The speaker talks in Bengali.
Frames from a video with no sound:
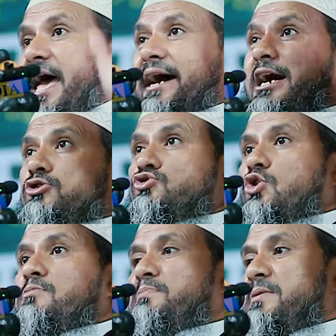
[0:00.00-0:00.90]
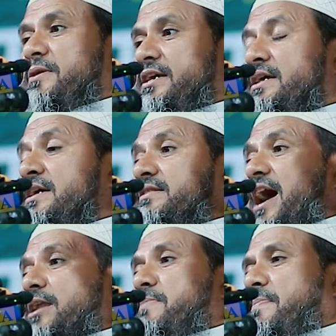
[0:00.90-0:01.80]
এগারো জন বিবি
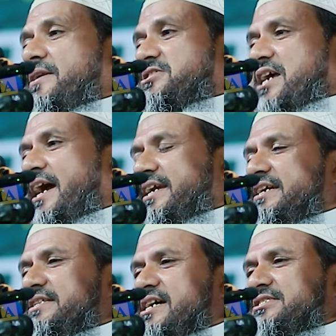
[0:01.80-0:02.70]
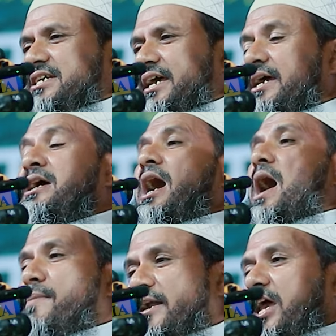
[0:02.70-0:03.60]
তার ব্যাপারে সাক্ষী দিয়েছে
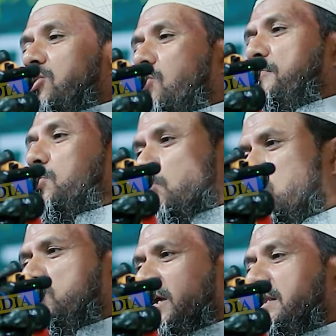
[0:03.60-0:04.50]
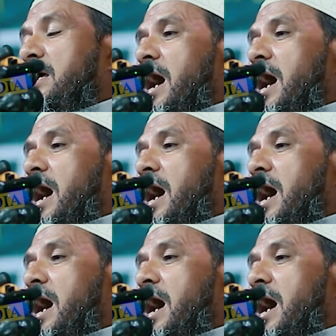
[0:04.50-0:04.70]
আমার এই নবী কোনোদিন